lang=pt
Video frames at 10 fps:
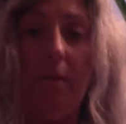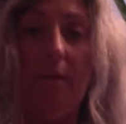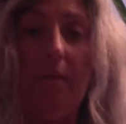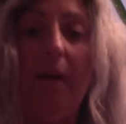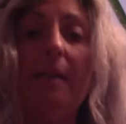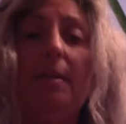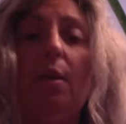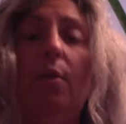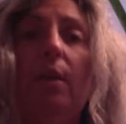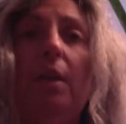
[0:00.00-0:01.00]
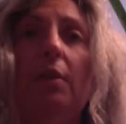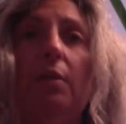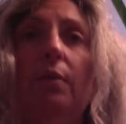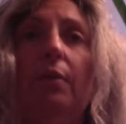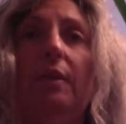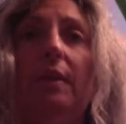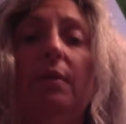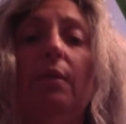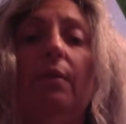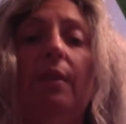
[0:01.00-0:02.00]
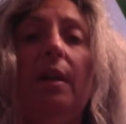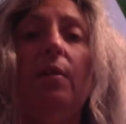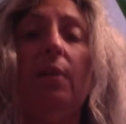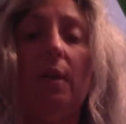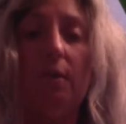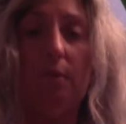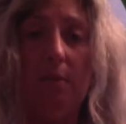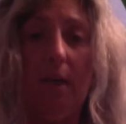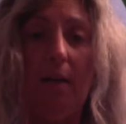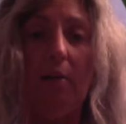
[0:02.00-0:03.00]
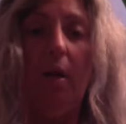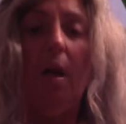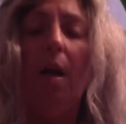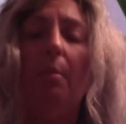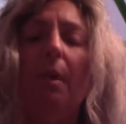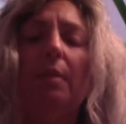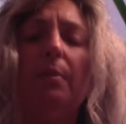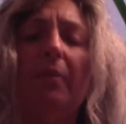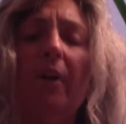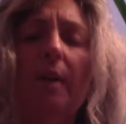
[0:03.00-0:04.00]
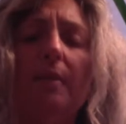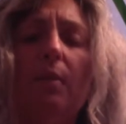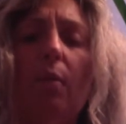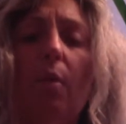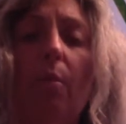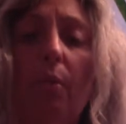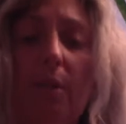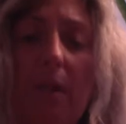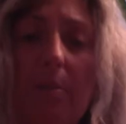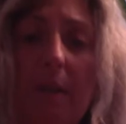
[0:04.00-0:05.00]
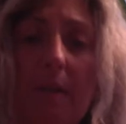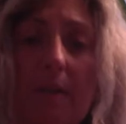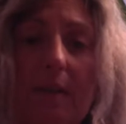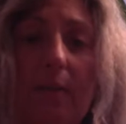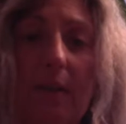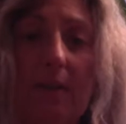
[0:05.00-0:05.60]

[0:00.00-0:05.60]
Façam isso e vocês vão ver o resultado, mas façam com muita petição a